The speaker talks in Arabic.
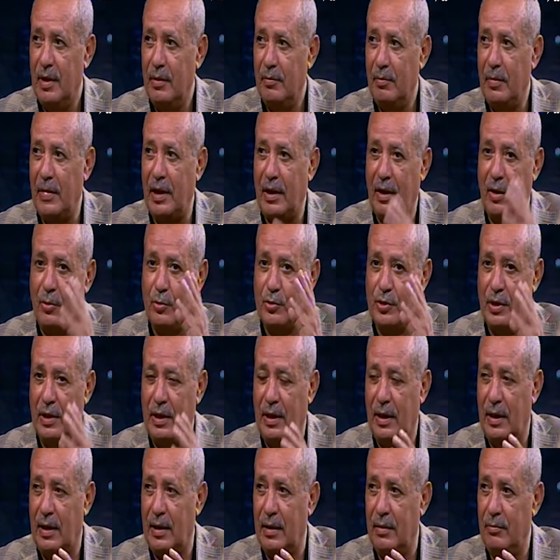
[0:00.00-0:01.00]
ما لغوش
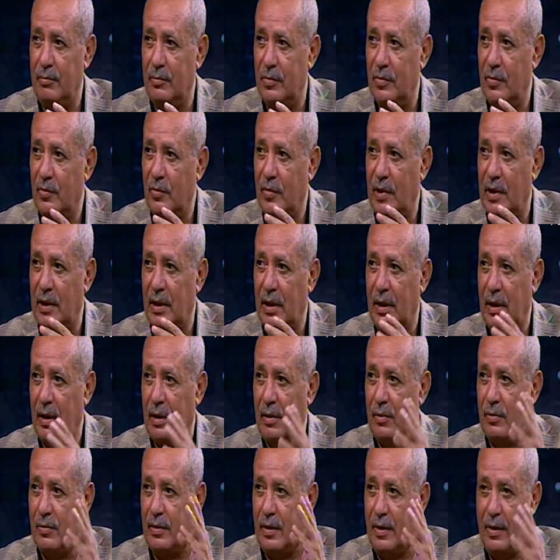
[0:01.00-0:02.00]
العلم ولا
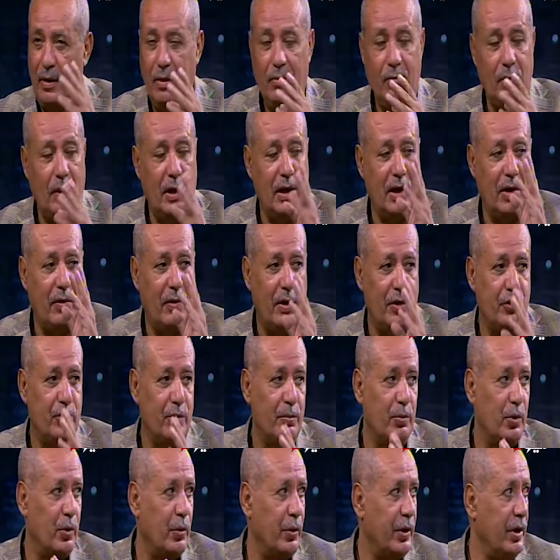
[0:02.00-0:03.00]
لغوا هذا وخلوها
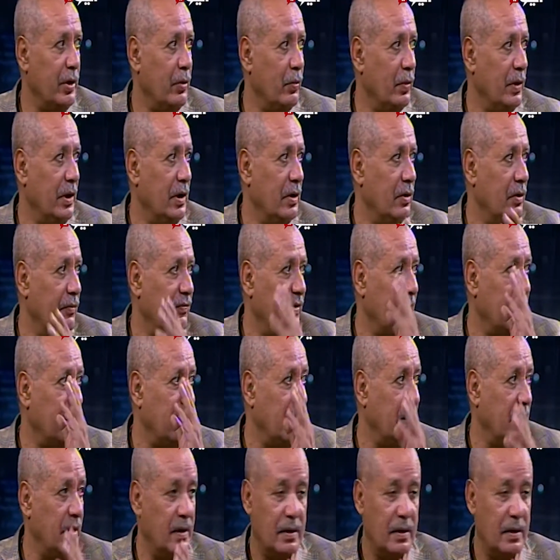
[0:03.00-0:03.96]
جمهورية وهي فقيه